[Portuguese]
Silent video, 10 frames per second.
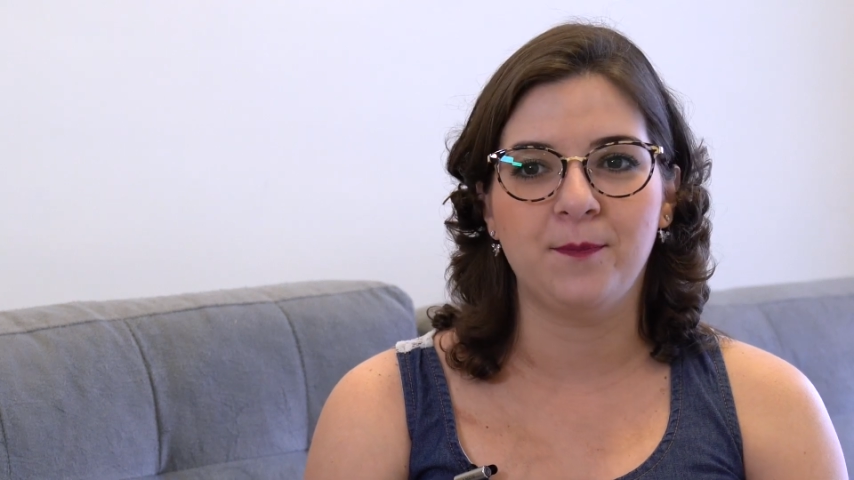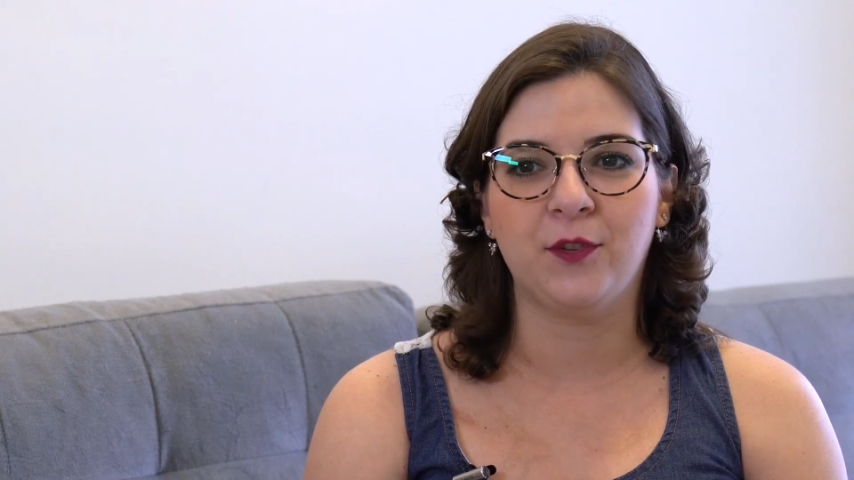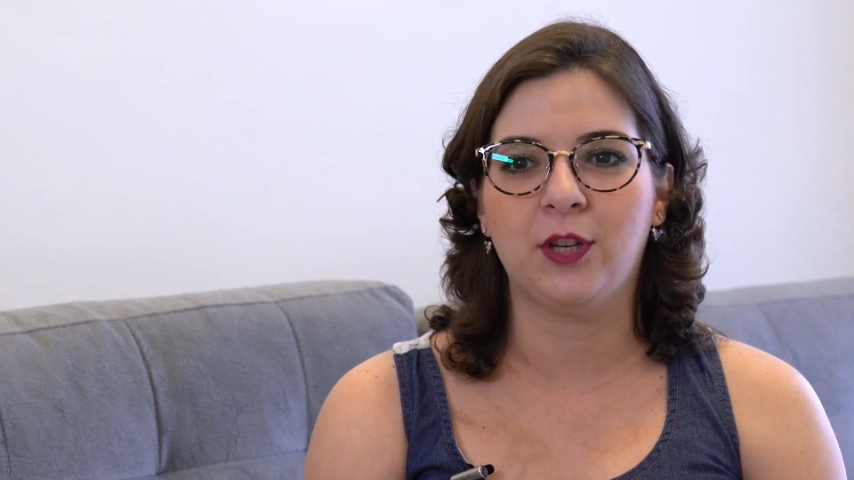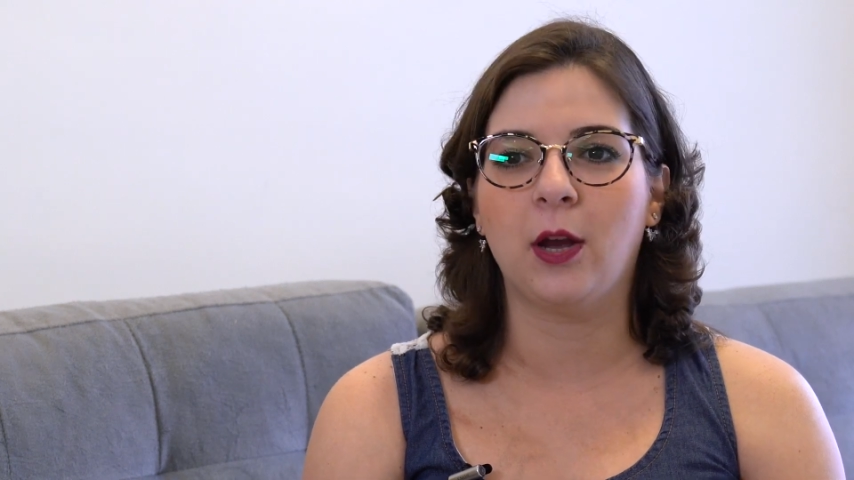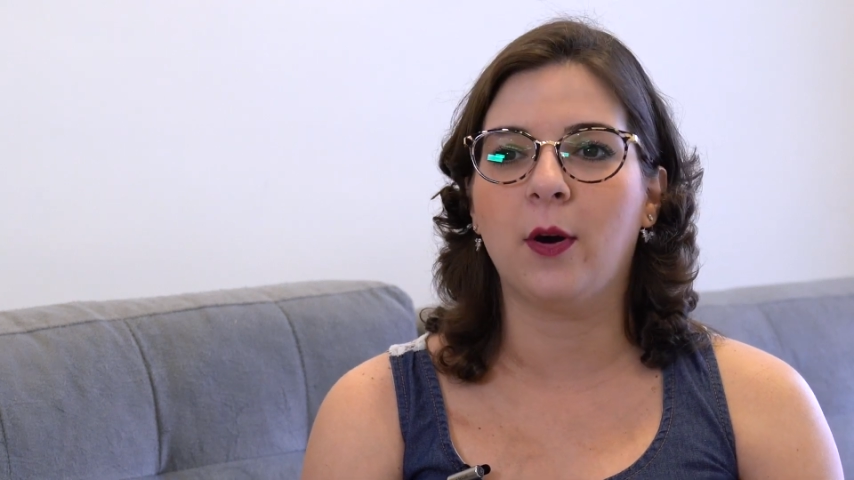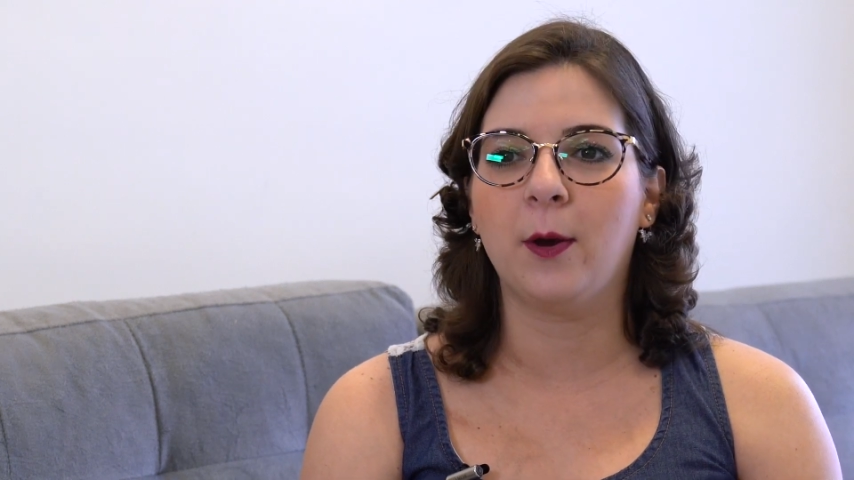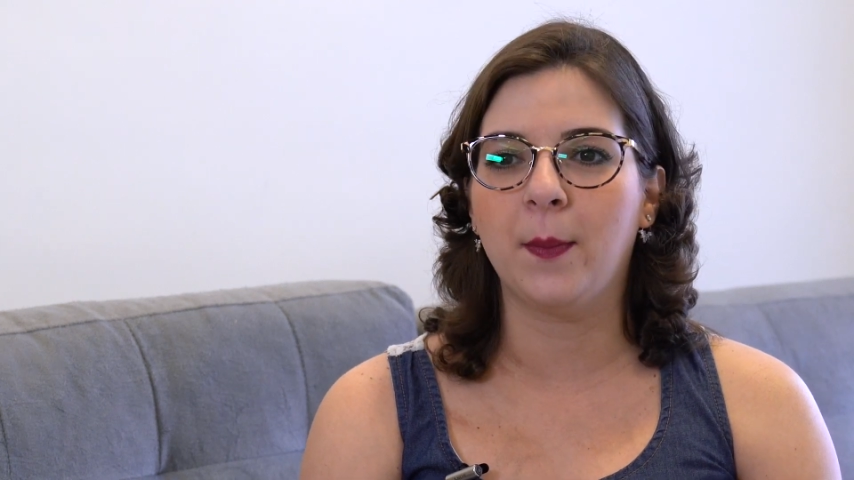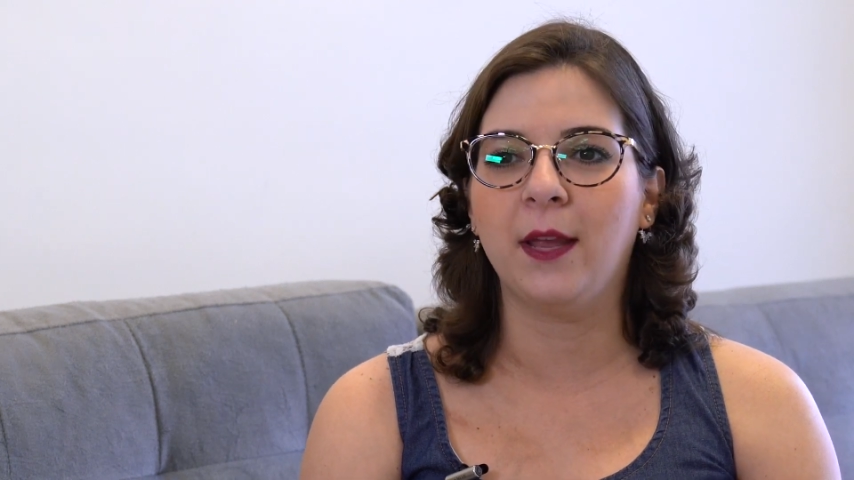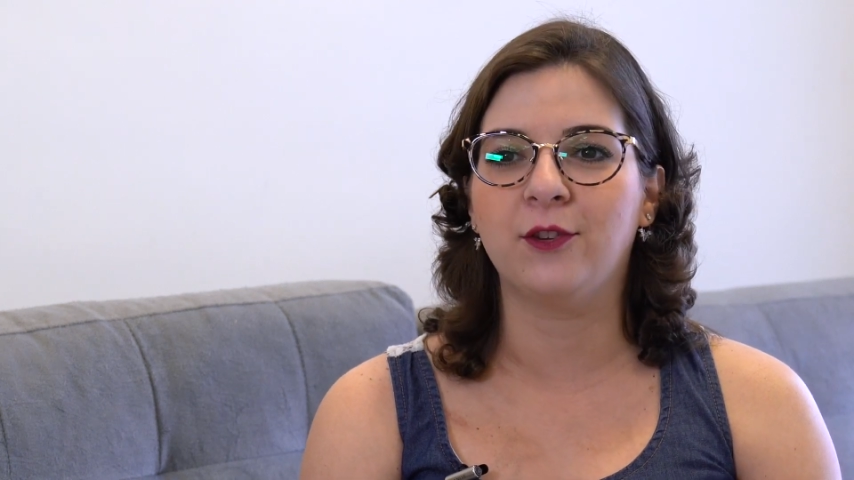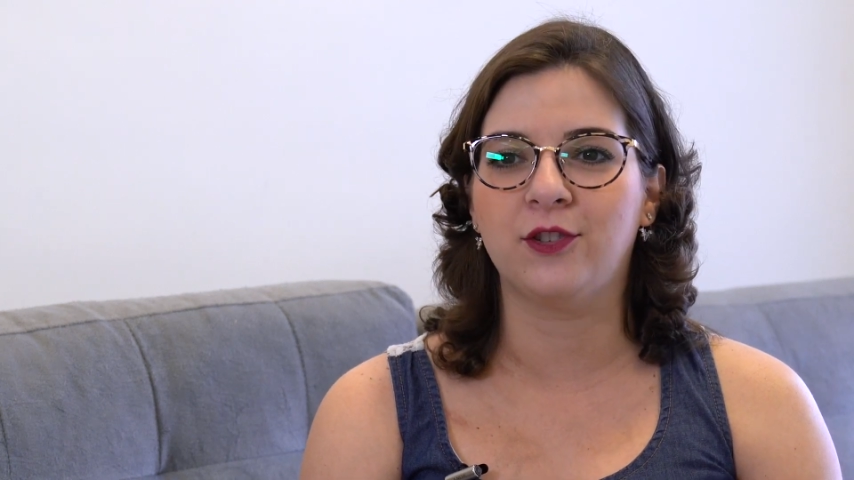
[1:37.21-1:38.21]
de que eu
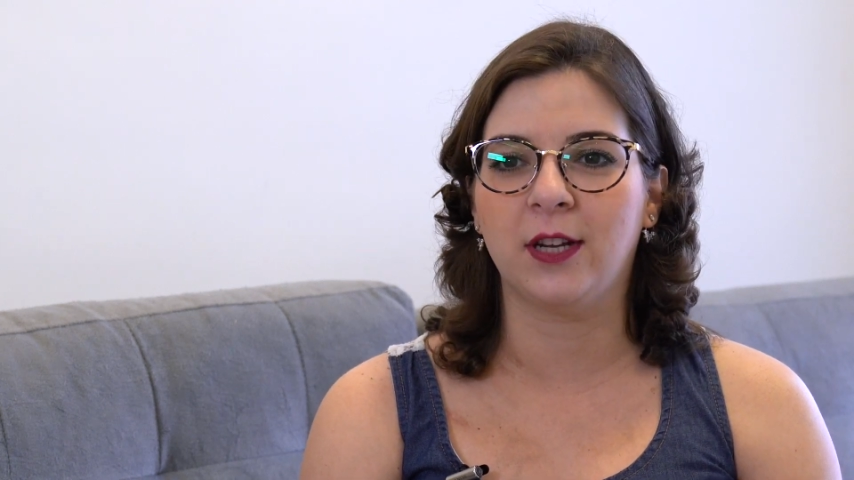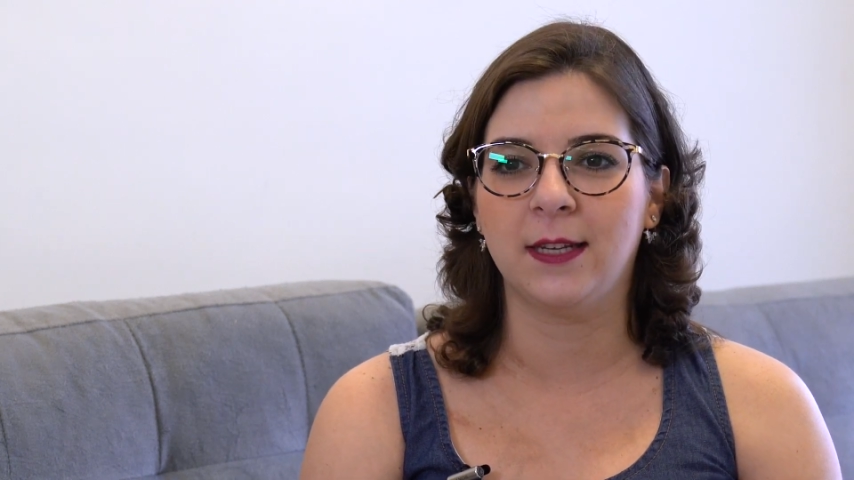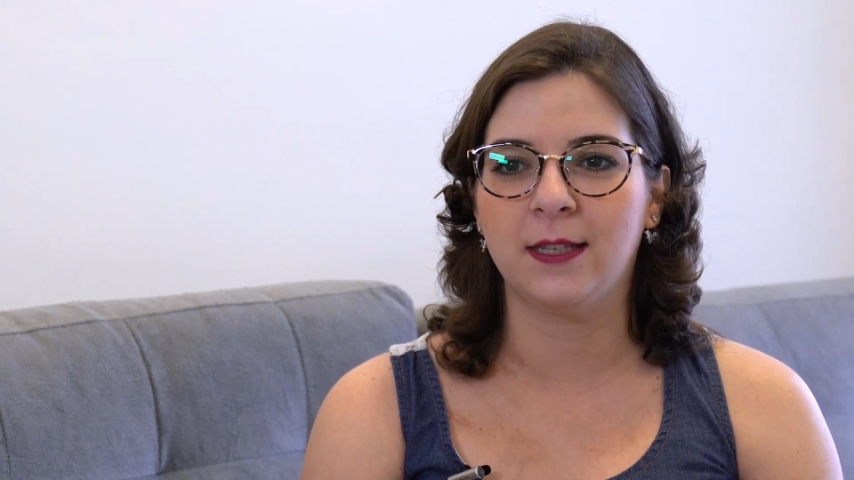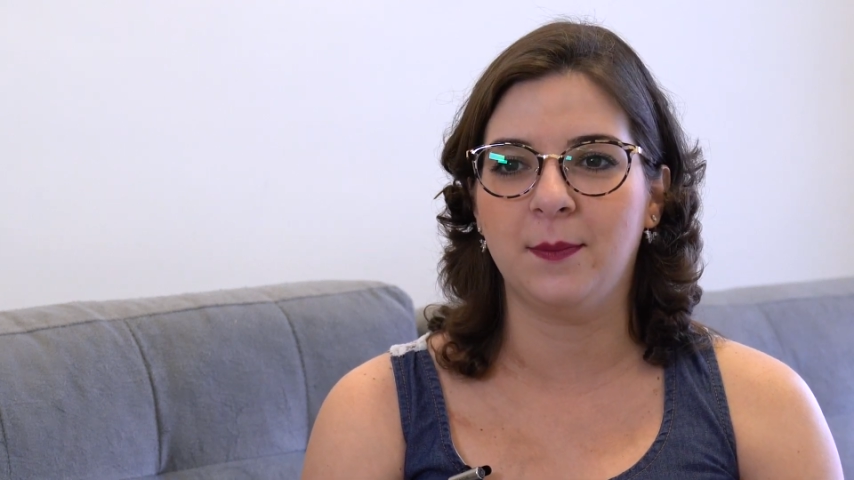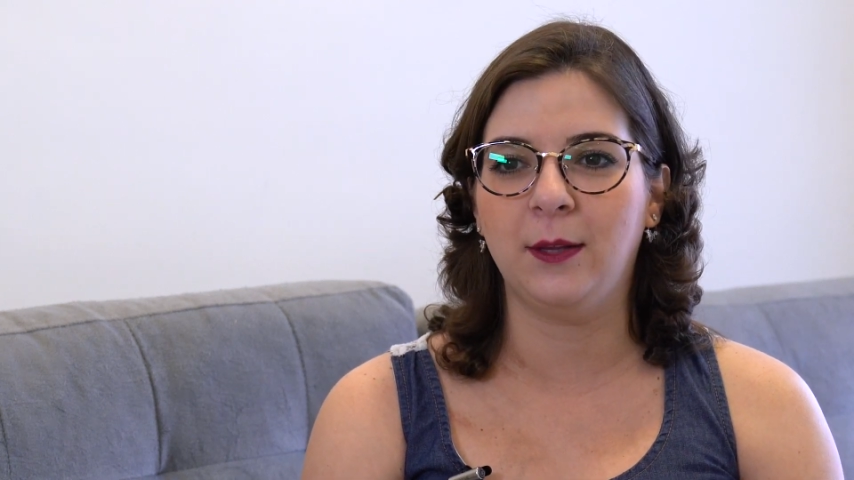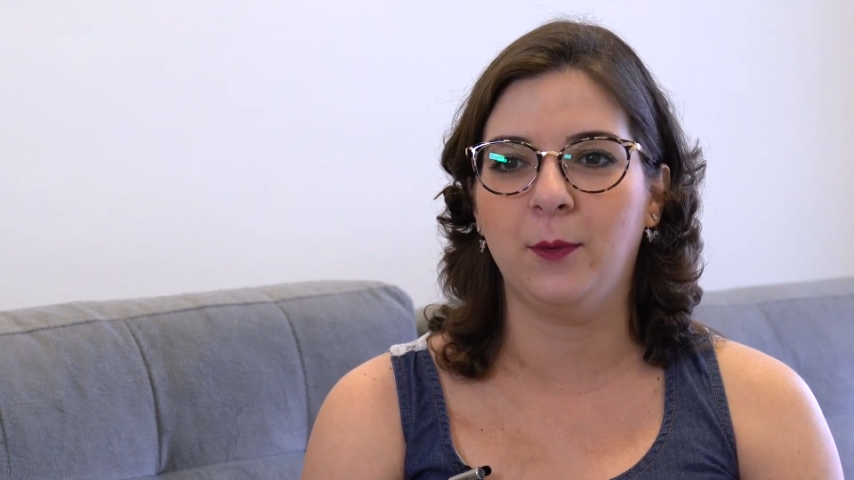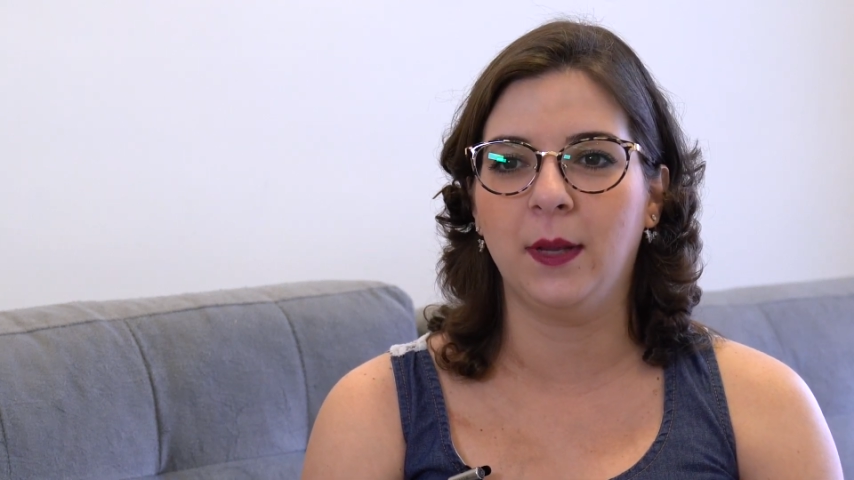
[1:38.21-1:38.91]
realmente eu tinha recebido um